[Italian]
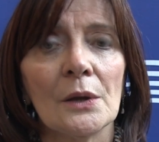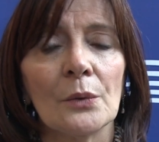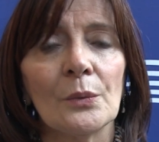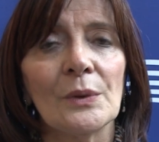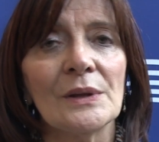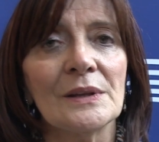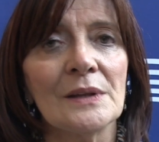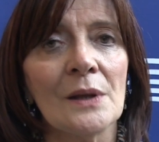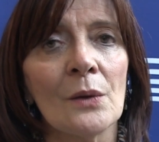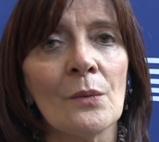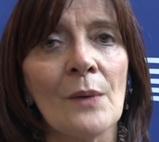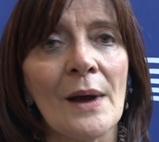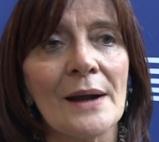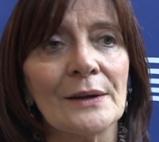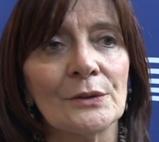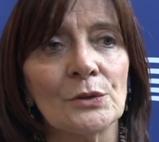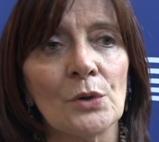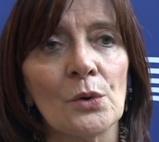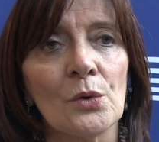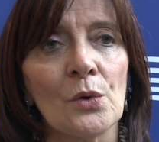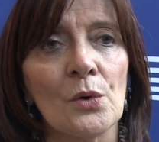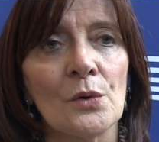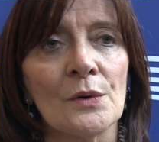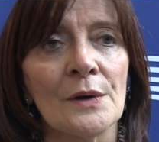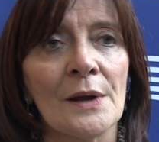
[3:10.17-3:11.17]
Quindi
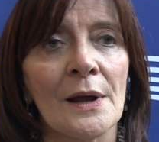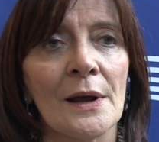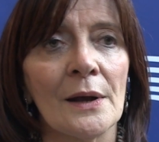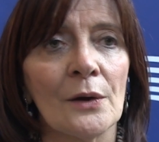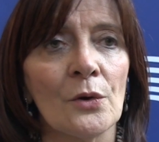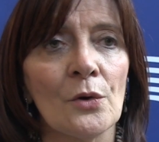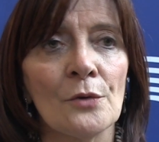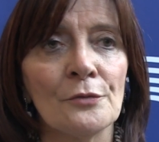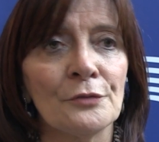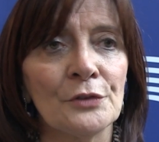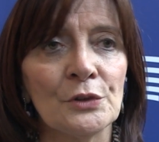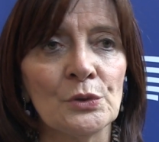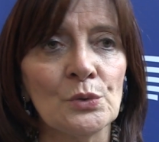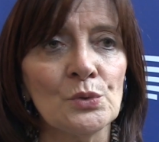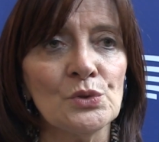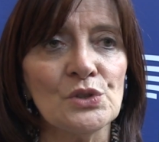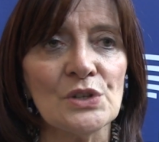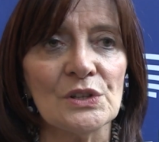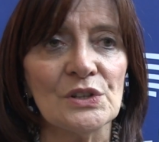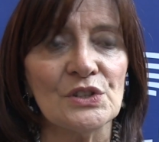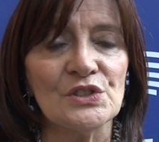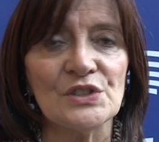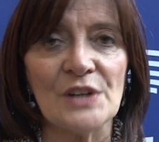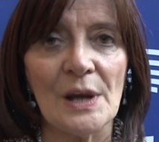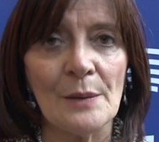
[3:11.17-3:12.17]
guardo con, con
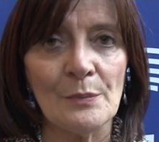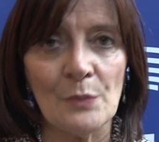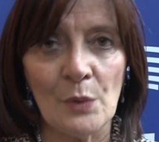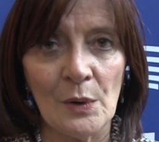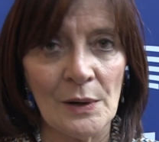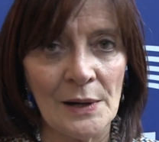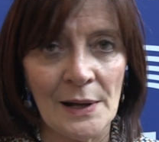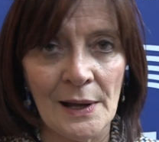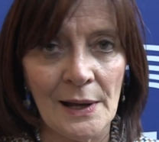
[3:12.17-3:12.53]
fiducia diciamo,